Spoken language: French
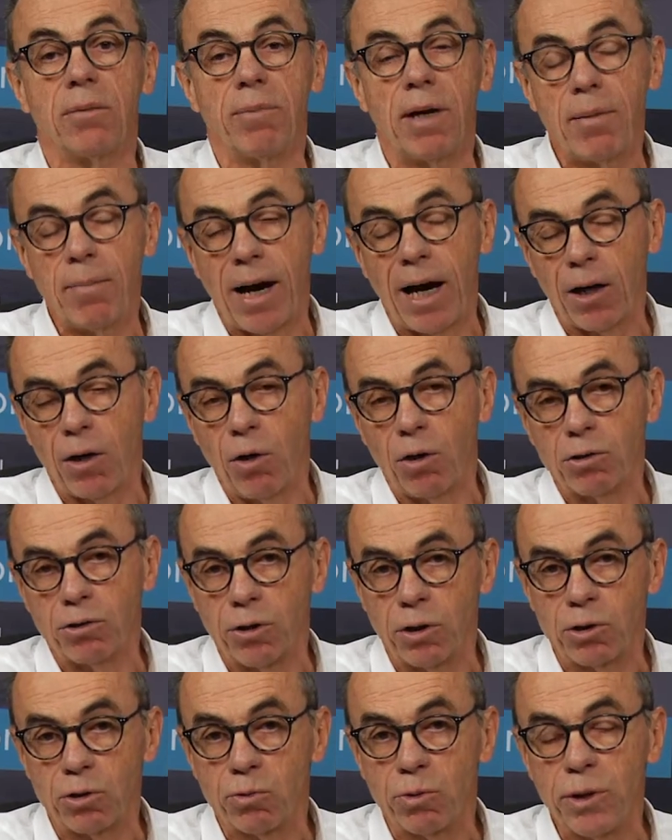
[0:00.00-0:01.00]
même encore
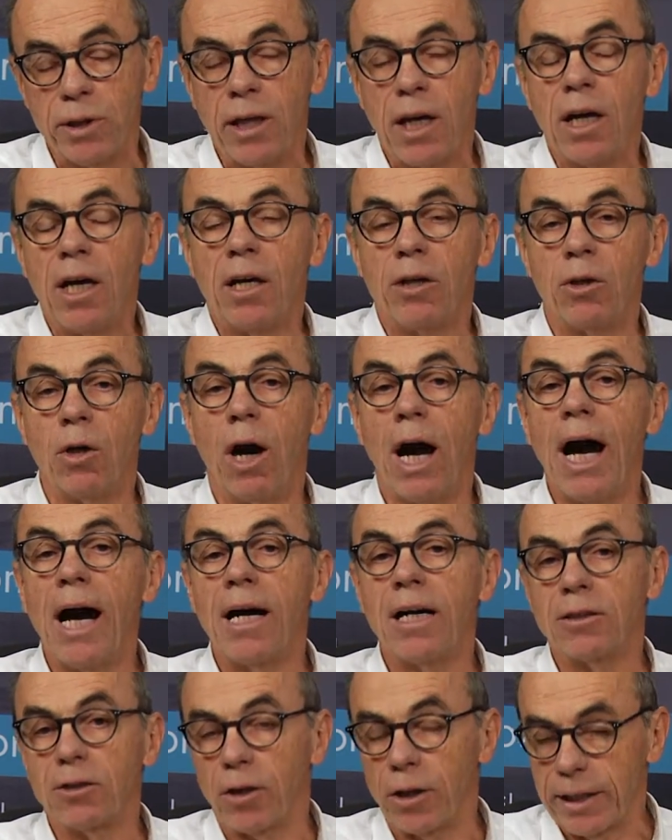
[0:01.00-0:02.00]
aujourd'hui, il y a
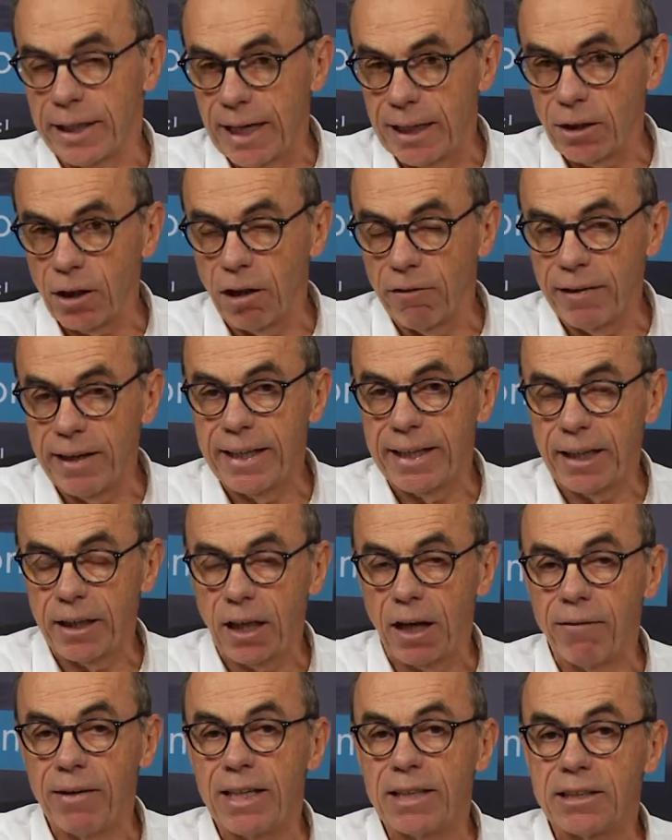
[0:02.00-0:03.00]
entre 80 et
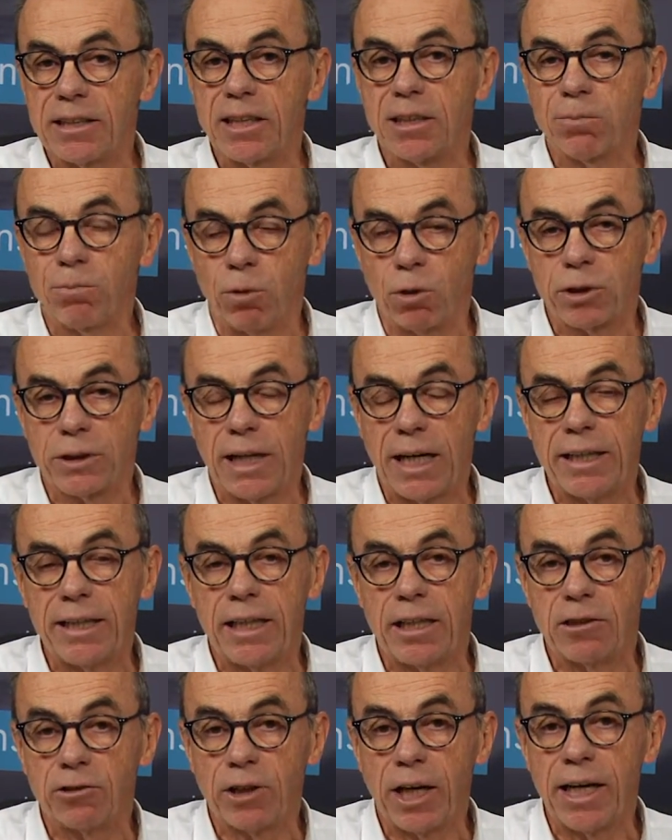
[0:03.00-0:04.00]
90
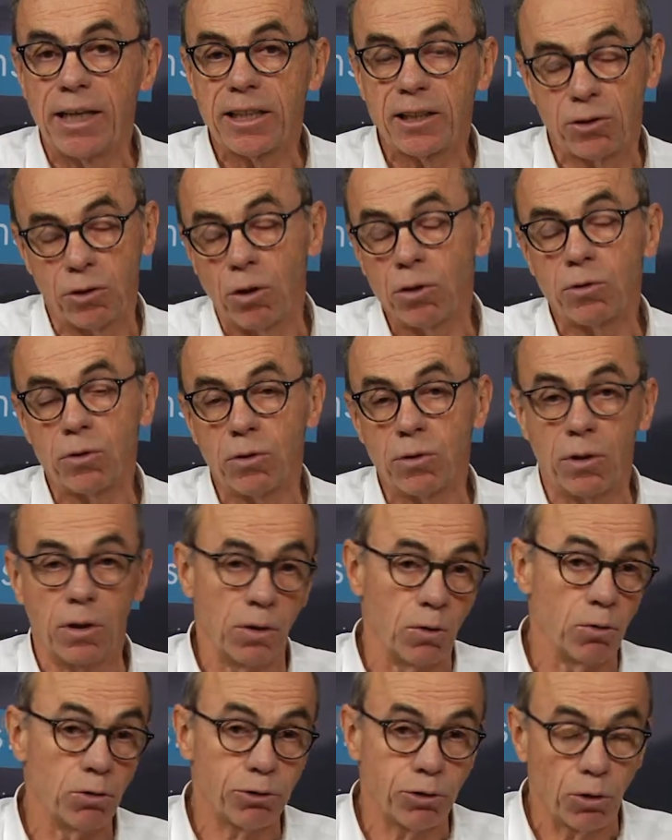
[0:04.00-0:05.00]
des gens qui sont euh,
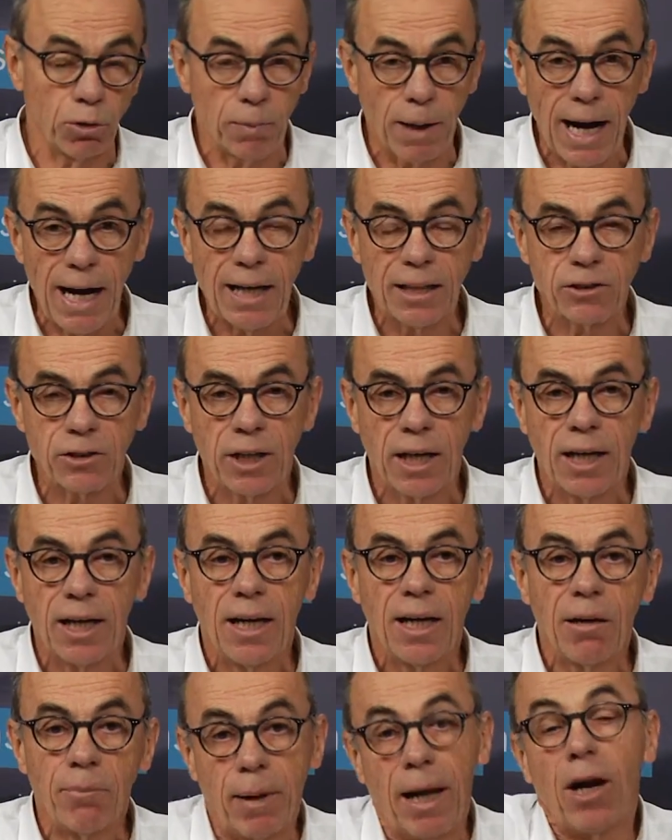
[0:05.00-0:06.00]
au chômage,
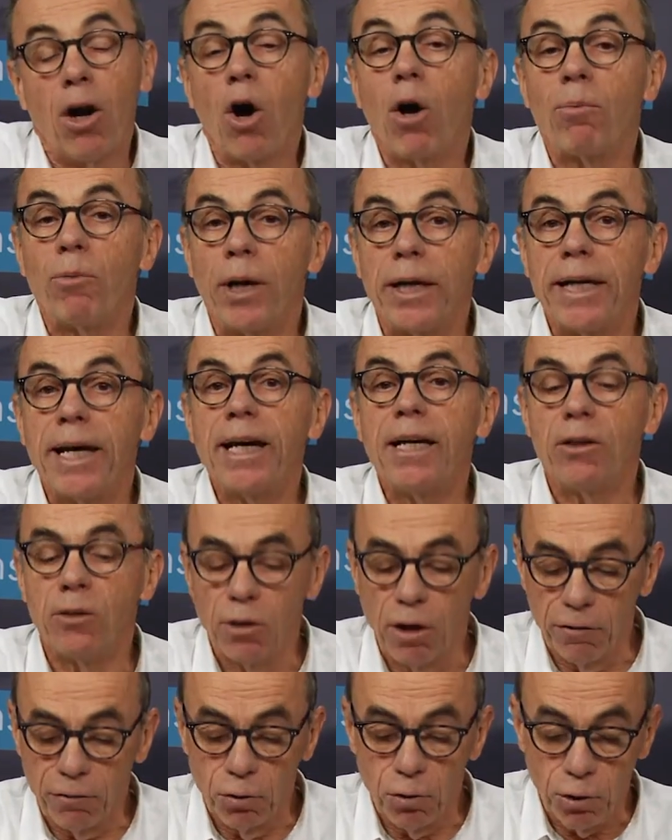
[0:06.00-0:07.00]
ben, leur monnaie
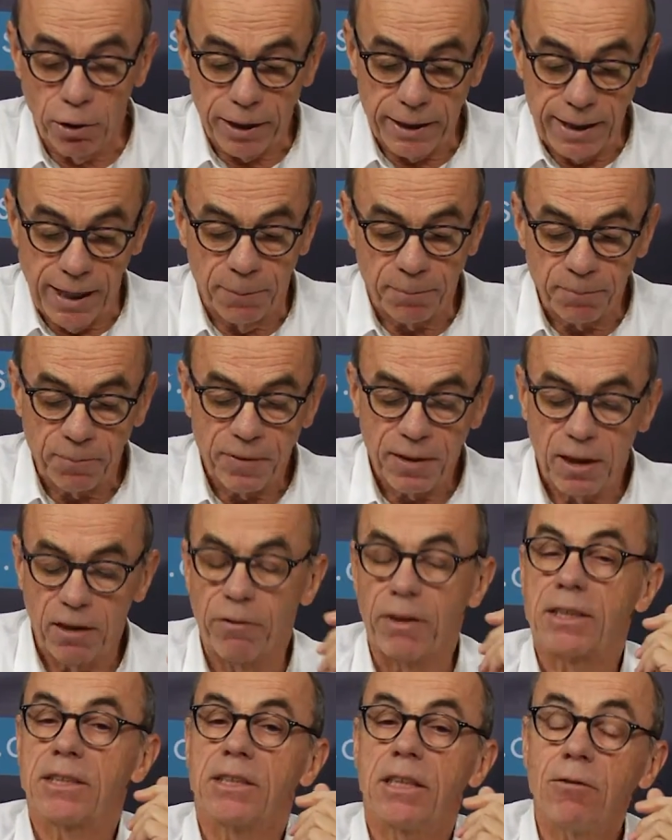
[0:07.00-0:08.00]
ne vaut rien
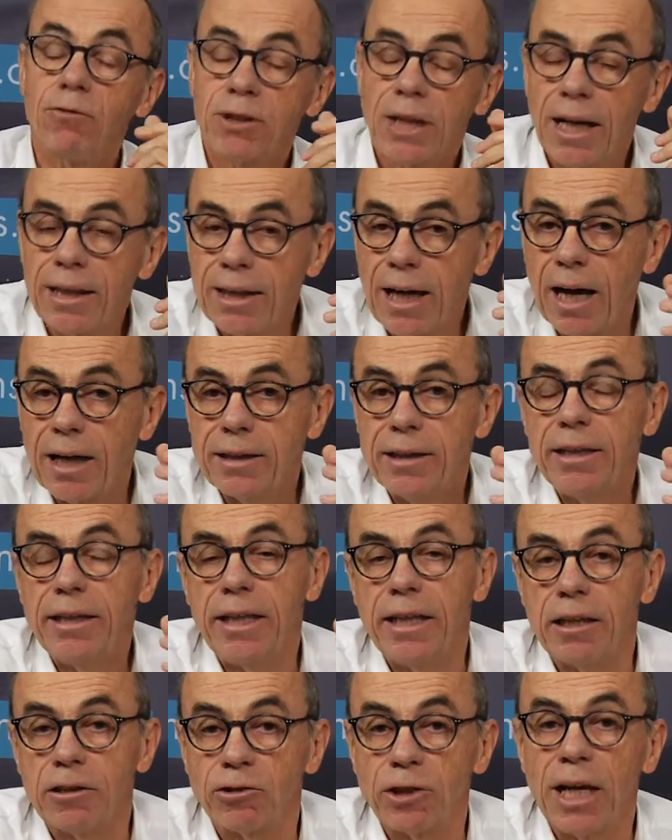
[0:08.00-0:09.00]
si vous entendez
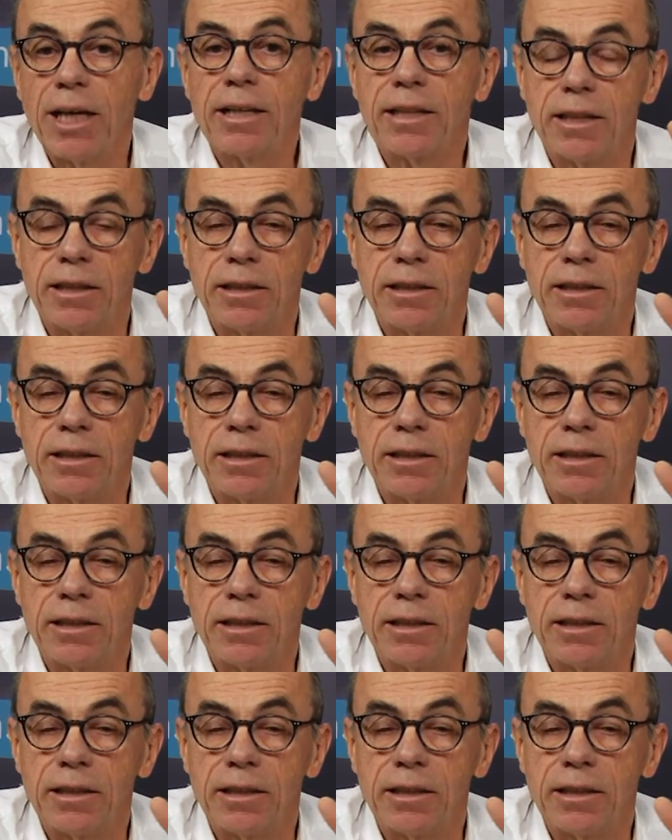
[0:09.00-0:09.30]
des gens qui